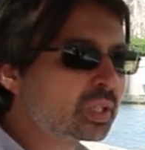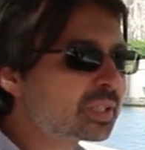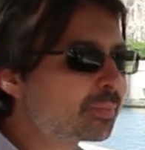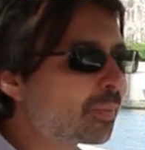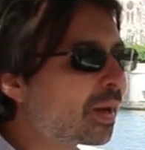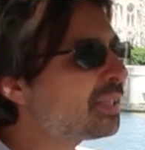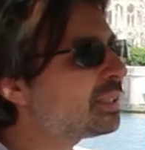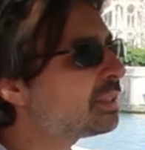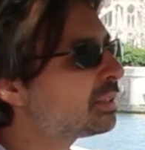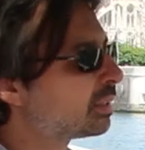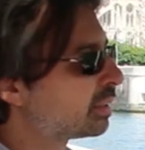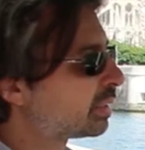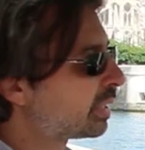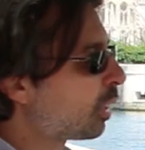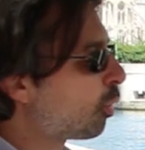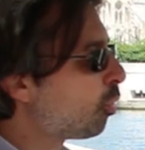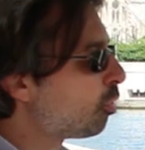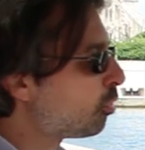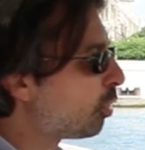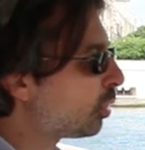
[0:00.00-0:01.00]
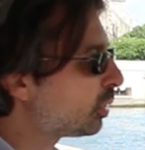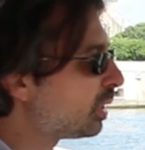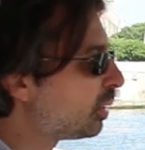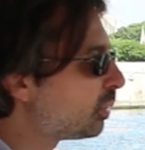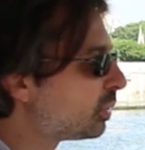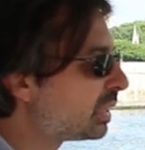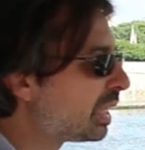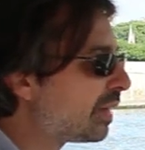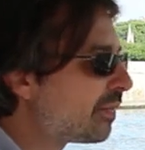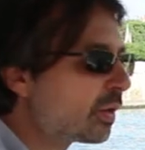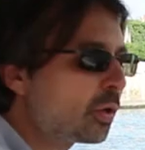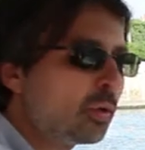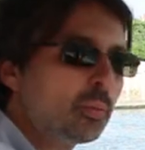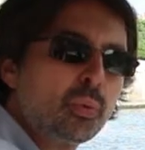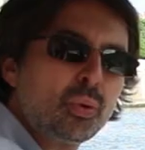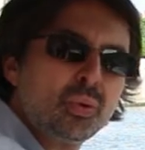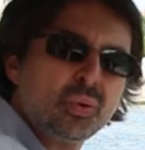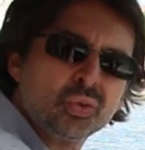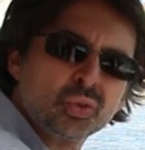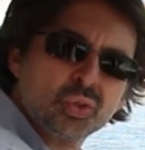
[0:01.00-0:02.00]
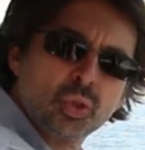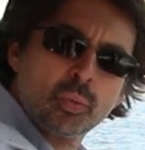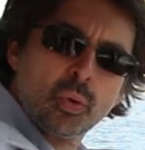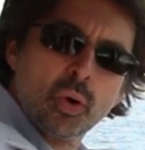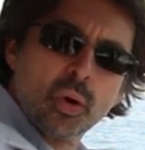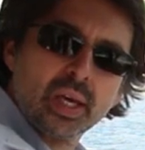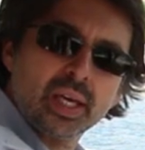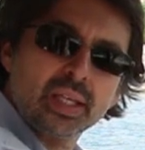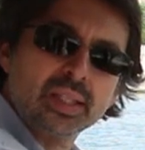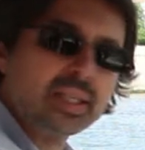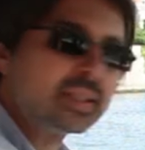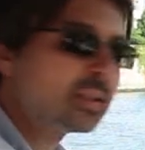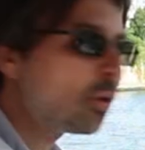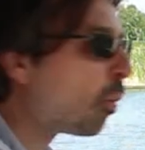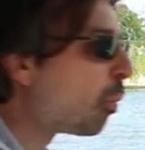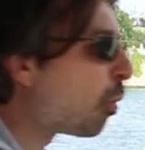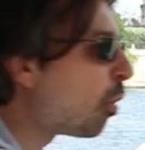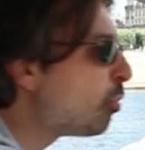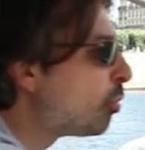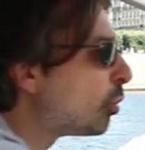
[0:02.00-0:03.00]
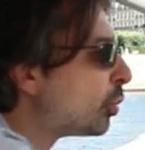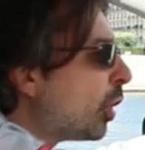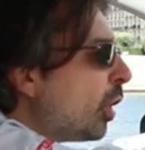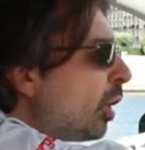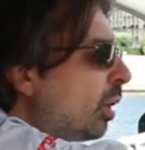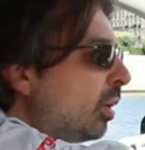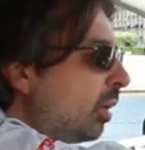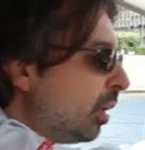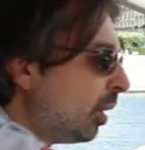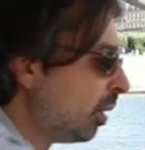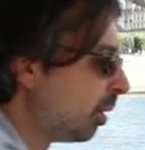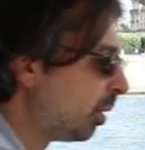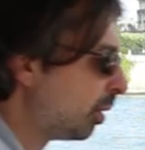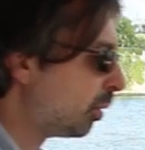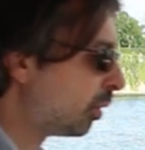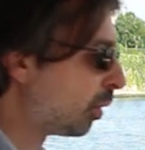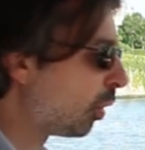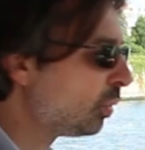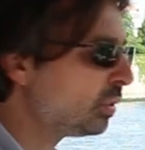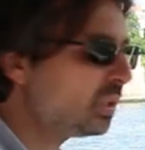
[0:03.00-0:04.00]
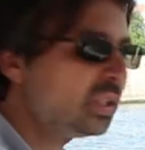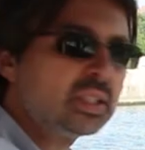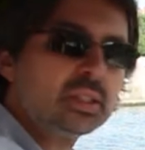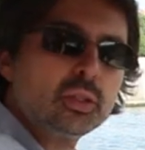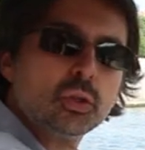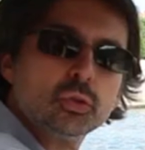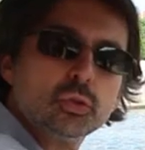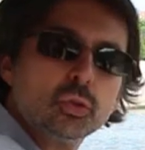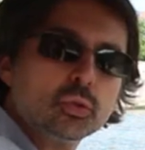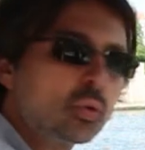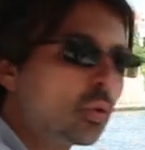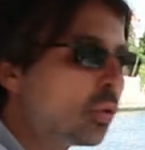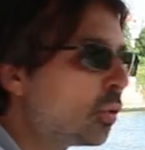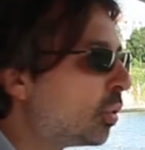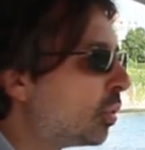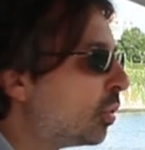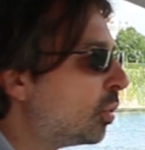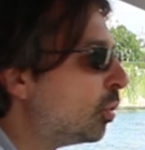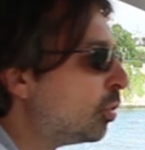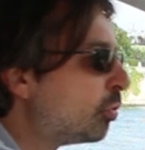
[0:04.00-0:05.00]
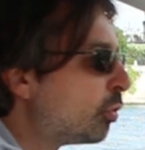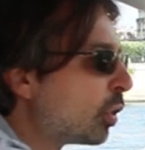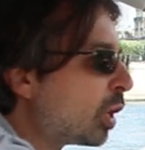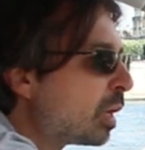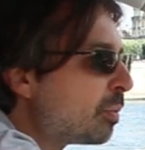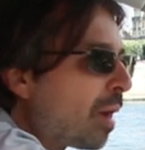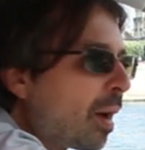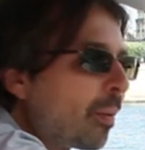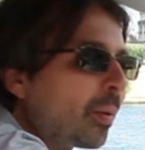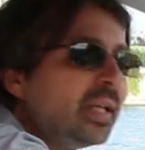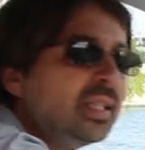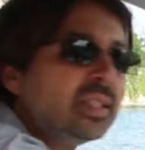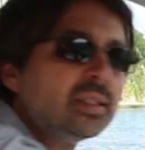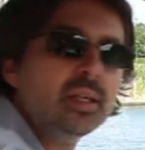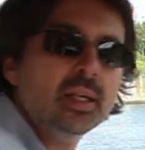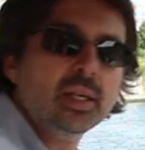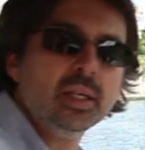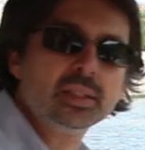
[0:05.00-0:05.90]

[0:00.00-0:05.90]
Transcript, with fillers: d'espace, ce qui est conforté aussi avec une prolonge de bord qui est traitée en profondeur, une grande distance entre le, volant et le pare-brise.